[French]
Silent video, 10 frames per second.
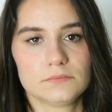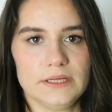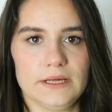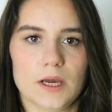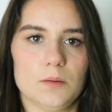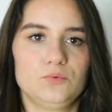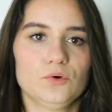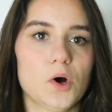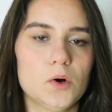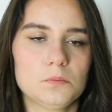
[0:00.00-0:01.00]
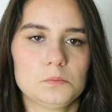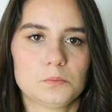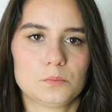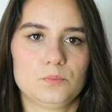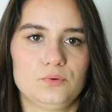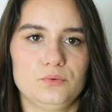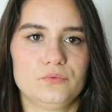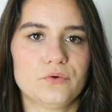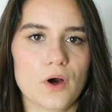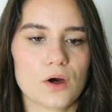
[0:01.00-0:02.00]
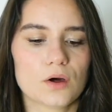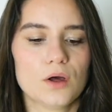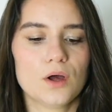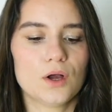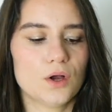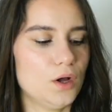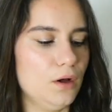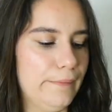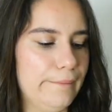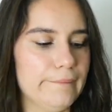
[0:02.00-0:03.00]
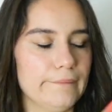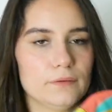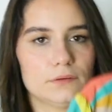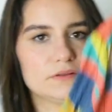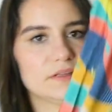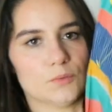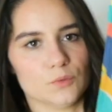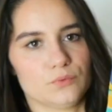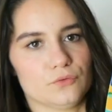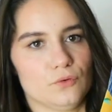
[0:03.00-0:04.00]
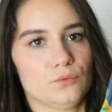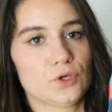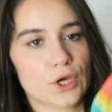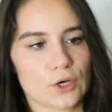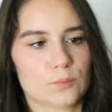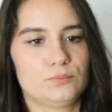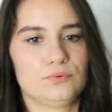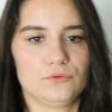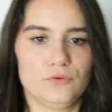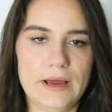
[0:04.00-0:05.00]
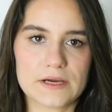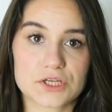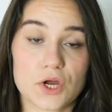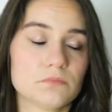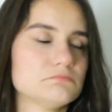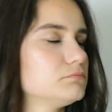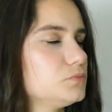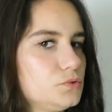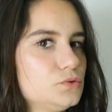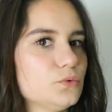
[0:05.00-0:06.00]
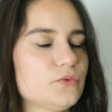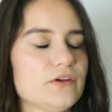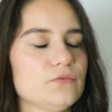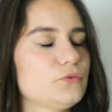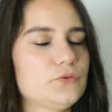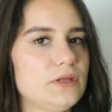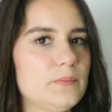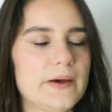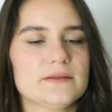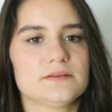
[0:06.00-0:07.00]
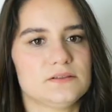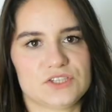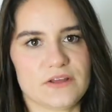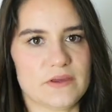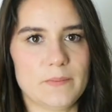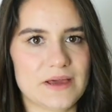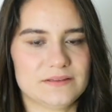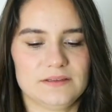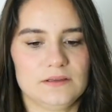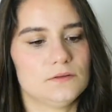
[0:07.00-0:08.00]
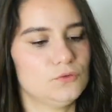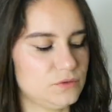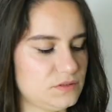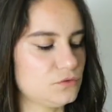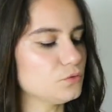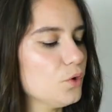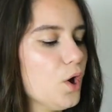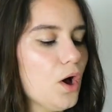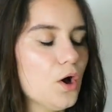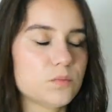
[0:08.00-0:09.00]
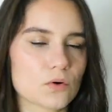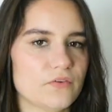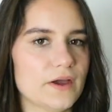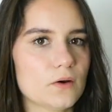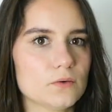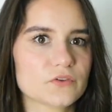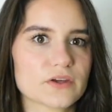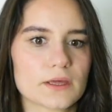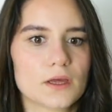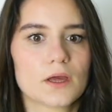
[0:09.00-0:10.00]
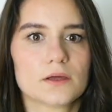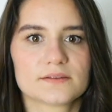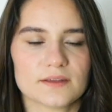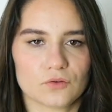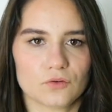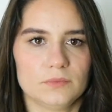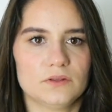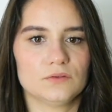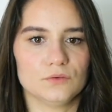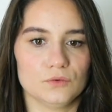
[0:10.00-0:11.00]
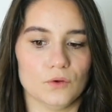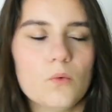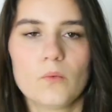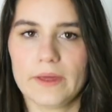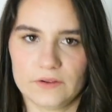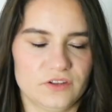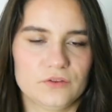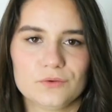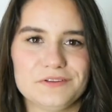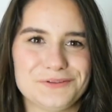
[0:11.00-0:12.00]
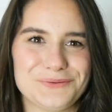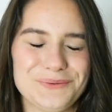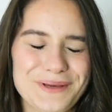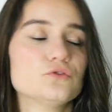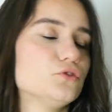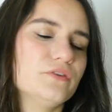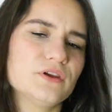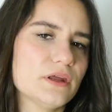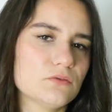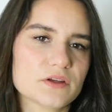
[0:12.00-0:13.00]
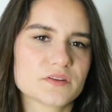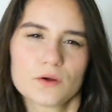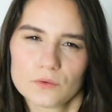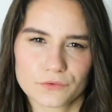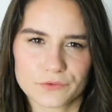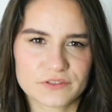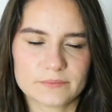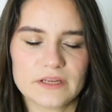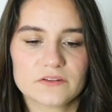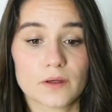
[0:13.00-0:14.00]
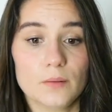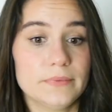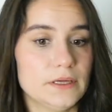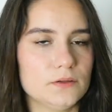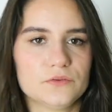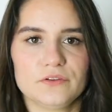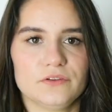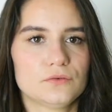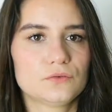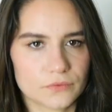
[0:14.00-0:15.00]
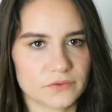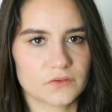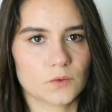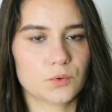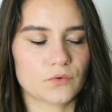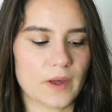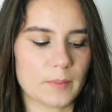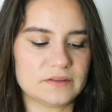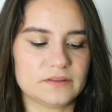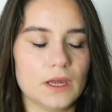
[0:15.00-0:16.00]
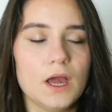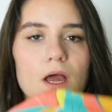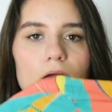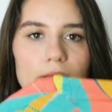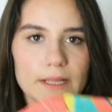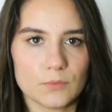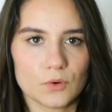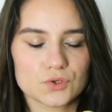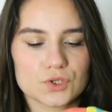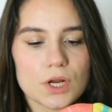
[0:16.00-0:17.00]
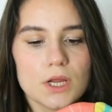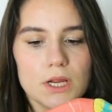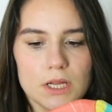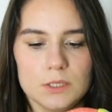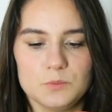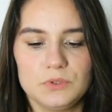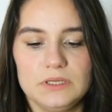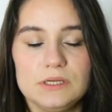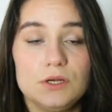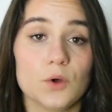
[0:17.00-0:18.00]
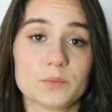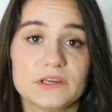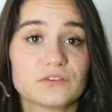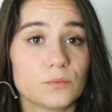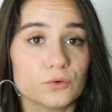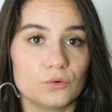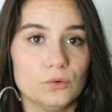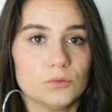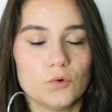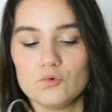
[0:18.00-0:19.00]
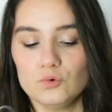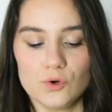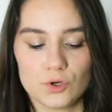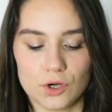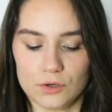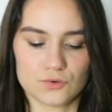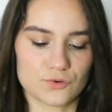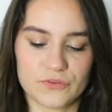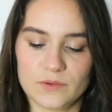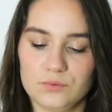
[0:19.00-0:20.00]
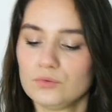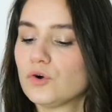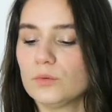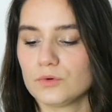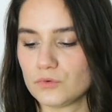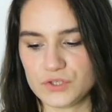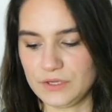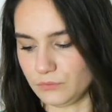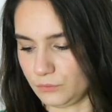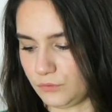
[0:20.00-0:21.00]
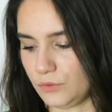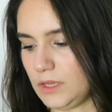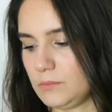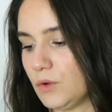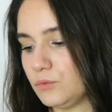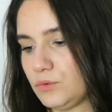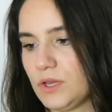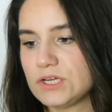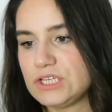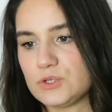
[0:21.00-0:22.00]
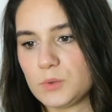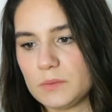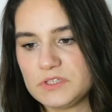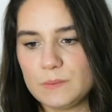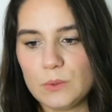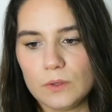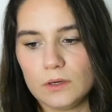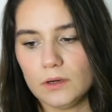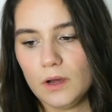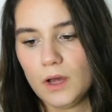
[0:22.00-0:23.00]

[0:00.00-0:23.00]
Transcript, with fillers: il est quand même plus grand, plus fort, euh, ça demande plus de longueur, plus de largeur, donc ça fonctionnait pas, j'avais pas assez de tissu pour faire rentrer sa chemise dedans. On a acheté ce tissu, il devait y en avoir 50 cm mais c'était suffisant pour faire passer les manches et puis l'empiècement d'eau ou le col, je sais plus comment j'ai fonctionné mais en tout cas j'ai joué un petit peu euh,